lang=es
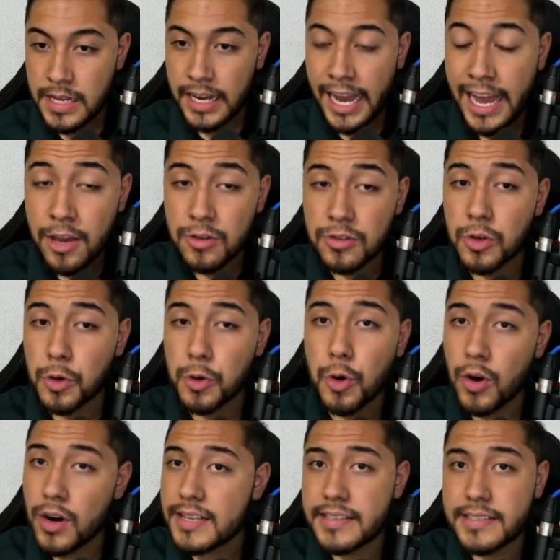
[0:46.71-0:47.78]
que a ellos
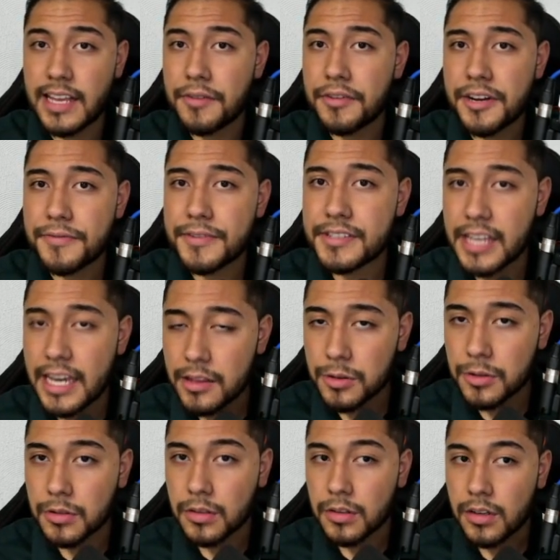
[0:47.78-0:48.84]
no les está
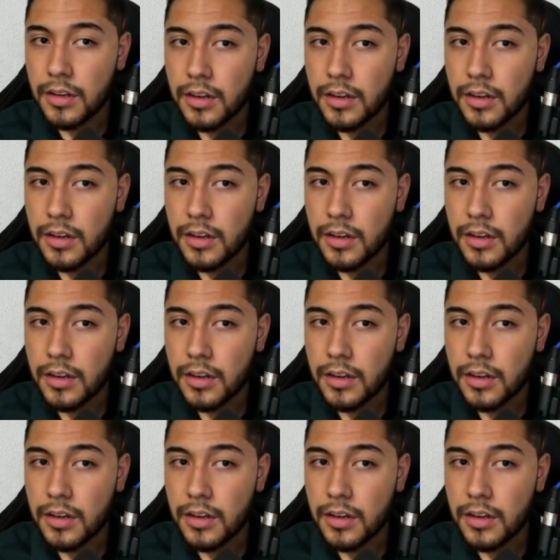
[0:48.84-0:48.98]
beneficiando.